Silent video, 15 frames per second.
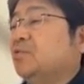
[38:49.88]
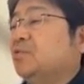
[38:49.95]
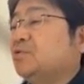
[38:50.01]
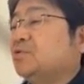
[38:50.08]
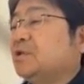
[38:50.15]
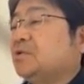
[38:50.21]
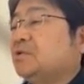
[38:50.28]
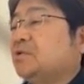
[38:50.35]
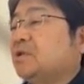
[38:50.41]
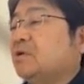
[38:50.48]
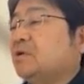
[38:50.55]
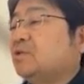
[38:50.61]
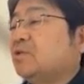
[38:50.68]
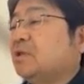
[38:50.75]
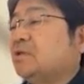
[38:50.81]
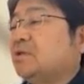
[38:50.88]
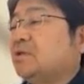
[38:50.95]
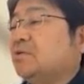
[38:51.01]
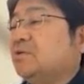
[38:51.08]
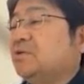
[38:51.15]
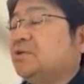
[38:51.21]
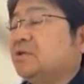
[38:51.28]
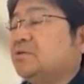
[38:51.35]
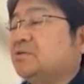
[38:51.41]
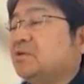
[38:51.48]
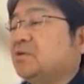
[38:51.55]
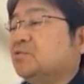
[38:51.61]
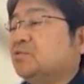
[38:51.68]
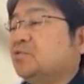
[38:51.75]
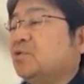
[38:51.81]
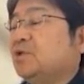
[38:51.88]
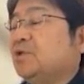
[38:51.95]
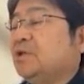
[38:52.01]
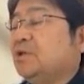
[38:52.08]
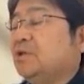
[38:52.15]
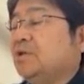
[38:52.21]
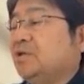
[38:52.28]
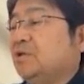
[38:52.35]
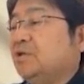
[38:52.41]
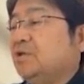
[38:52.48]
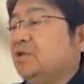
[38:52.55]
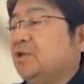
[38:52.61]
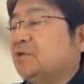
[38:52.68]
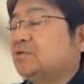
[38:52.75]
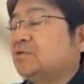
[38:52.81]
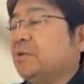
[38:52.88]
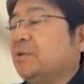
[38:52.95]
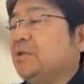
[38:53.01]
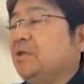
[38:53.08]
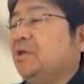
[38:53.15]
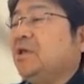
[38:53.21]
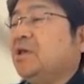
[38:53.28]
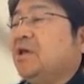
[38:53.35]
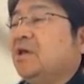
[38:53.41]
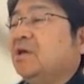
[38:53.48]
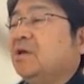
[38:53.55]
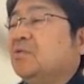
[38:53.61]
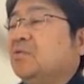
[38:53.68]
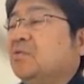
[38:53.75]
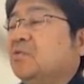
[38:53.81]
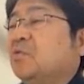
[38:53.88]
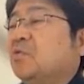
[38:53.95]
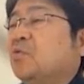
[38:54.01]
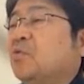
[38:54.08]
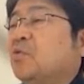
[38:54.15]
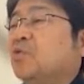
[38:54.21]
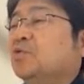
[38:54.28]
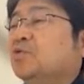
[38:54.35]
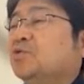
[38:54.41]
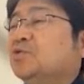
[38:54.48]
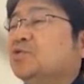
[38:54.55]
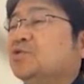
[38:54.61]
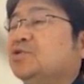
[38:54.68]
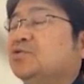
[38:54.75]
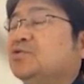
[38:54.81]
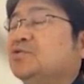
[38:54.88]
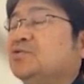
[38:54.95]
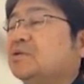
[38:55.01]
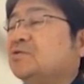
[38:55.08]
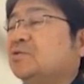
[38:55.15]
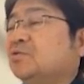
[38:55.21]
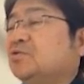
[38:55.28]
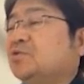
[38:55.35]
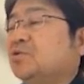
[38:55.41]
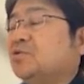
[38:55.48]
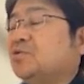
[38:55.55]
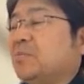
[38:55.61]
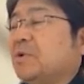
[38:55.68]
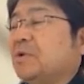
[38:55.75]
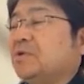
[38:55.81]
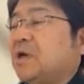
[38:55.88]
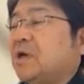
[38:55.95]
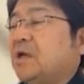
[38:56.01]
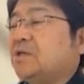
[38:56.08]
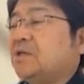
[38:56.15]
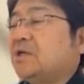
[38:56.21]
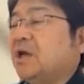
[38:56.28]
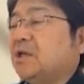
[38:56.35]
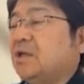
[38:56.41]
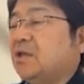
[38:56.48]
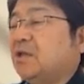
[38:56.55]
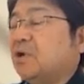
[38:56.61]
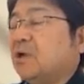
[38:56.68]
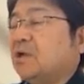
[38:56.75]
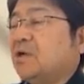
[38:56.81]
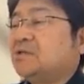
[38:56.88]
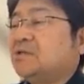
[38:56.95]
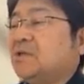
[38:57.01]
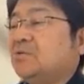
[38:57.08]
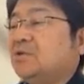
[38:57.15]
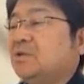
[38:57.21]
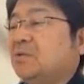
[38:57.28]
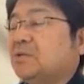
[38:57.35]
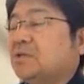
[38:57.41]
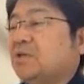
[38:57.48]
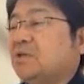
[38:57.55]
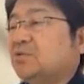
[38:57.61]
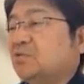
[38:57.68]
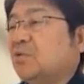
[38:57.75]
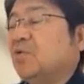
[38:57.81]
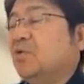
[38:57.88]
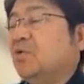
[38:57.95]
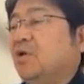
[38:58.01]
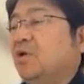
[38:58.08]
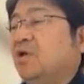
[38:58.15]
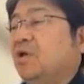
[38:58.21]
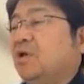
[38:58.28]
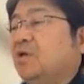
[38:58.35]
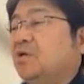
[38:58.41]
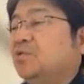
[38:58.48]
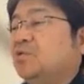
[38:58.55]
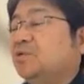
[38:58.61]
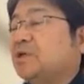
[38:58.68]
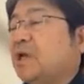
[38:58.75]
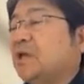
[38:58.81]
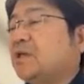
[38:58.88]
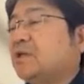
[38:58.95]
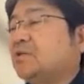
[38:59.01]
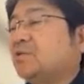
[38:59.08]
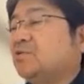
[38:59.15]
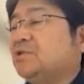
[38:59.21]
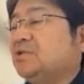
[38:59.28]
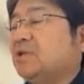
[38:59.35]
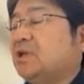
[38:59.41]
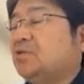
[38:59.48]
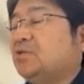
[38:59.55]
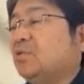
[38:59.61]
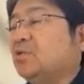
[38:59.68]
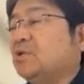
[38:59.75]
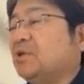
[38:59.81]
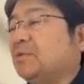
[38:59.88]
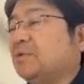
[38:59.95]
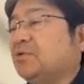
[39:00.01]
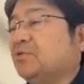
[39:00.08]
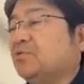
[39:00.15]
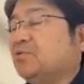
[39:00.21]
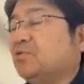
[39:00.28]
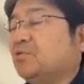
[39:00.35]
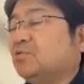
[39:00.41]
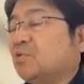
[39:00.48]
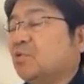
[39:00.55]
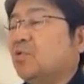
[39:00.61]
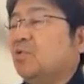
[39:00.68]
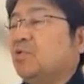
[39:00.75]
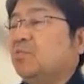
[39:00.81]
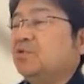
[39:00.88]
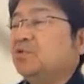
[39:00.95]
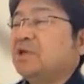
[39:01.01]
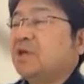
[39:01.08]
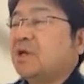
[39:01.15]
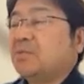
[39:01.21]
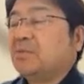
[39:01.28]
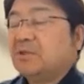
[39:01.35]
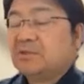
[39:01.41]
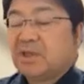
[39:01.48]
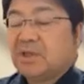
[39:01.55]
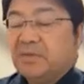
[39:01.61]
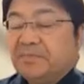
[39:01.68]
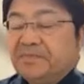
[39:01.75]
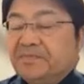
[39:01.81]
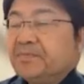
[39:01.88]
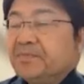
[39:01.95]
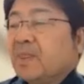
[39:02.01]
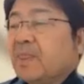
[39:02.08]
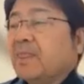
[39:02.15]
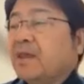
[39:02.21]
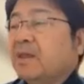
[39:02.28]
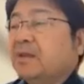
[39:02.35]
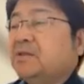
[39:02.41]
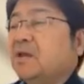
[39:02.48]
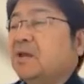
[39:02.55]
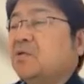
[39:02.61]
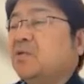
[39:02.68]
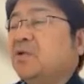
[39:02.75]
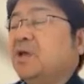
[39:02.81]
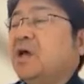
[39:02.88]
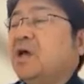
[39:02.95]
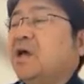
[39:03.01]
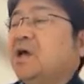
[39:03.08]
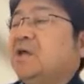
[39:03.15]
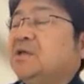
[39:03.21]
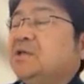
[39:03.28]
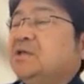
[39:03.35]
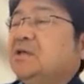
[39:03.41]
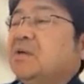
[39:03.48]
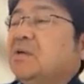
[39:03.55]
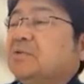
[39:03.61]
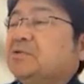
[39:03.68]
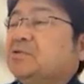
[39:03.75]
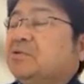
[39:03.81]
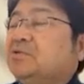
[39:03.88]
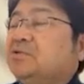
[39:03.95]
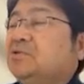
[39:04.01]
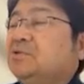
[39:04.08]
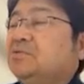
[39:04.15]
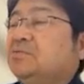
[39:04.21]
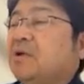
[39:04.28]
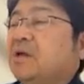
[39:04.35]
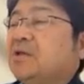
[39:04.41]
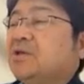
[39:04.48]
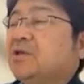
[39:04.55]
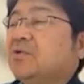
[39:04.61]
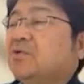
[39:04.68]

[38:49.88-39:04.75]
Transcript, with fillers: プロセッサーの単体性を引き出すということをやるために、こういう忠実なやつをちょっとやっぱり書き換えないとなかなか性能出ませんよと、そういう書き方をしないといけませんよということを申し上げました。で、これがやっぱりその10万